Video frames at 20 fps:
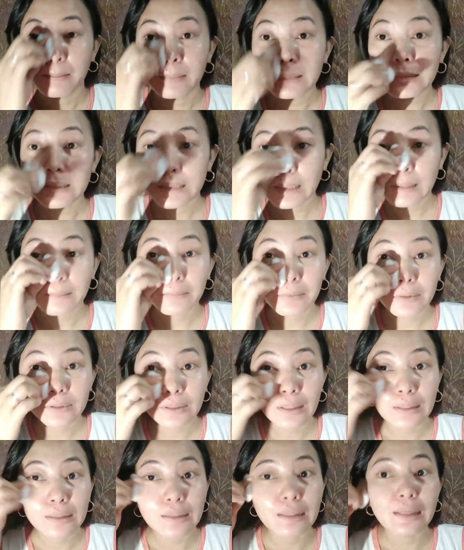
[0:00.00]
basta
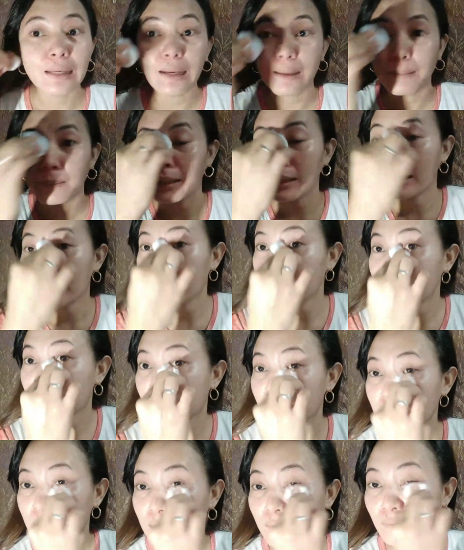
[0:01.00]
importante lang,
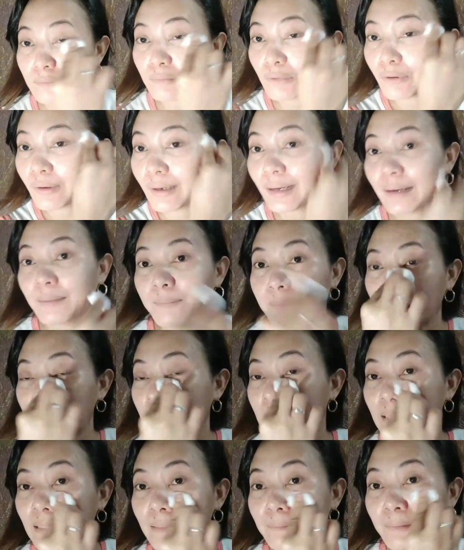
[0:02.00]
malinis yung mukha
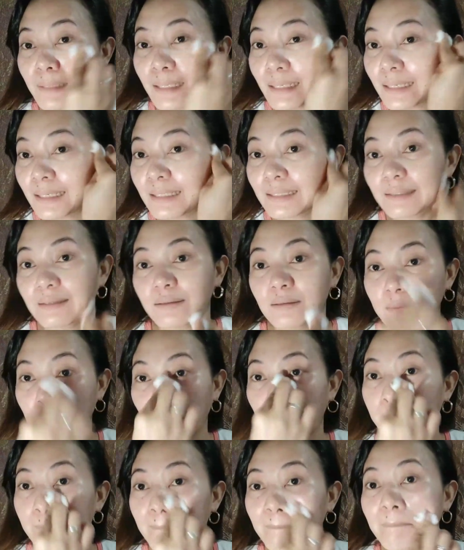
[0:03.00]
pag nag-apply ka ng
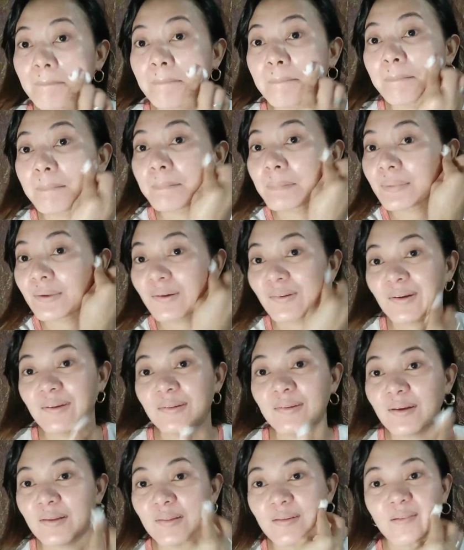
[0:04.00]
kung
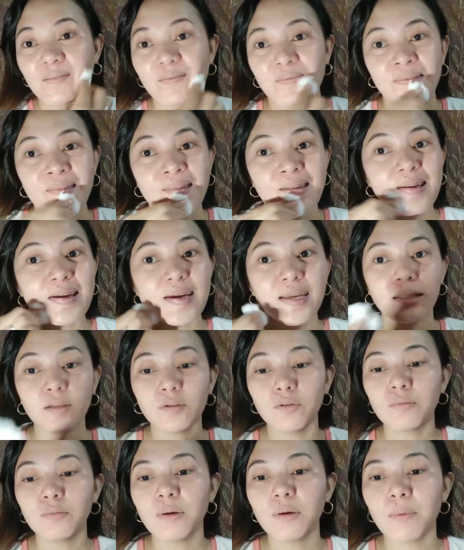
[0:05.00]
ano-ano. And
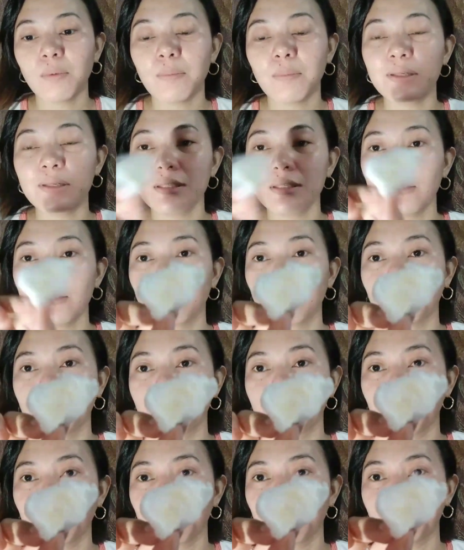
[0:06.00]
kung mapapansin
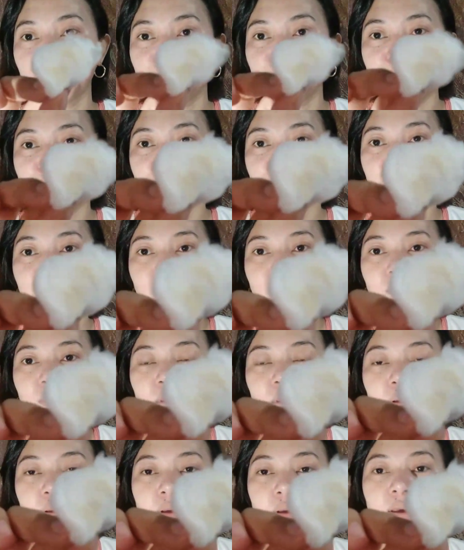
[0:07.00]
nyo,
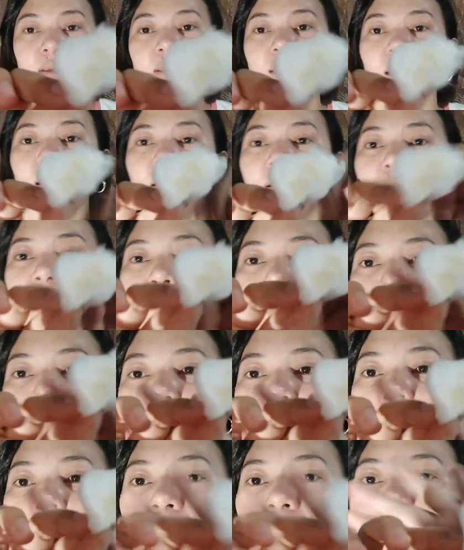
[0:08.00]
yan, yung
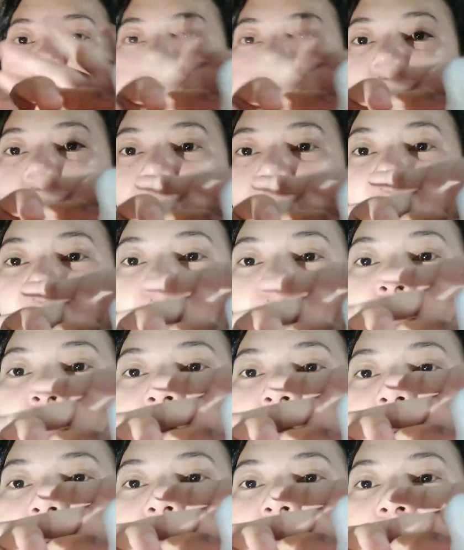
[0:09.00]
color niyang
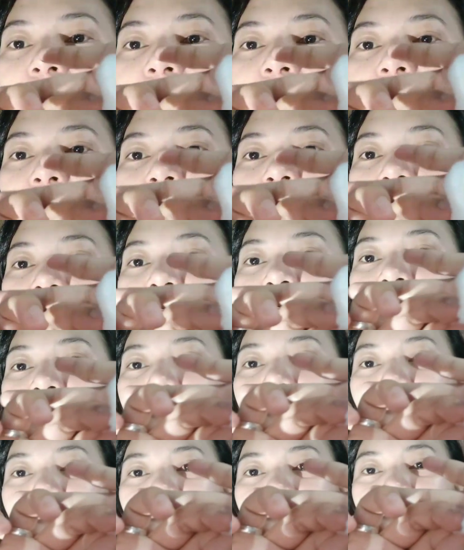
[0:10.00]
lumalabas ay, ano
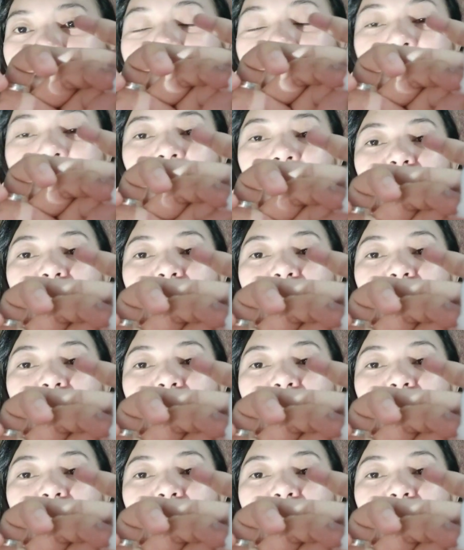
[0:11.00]
lang talaga yan,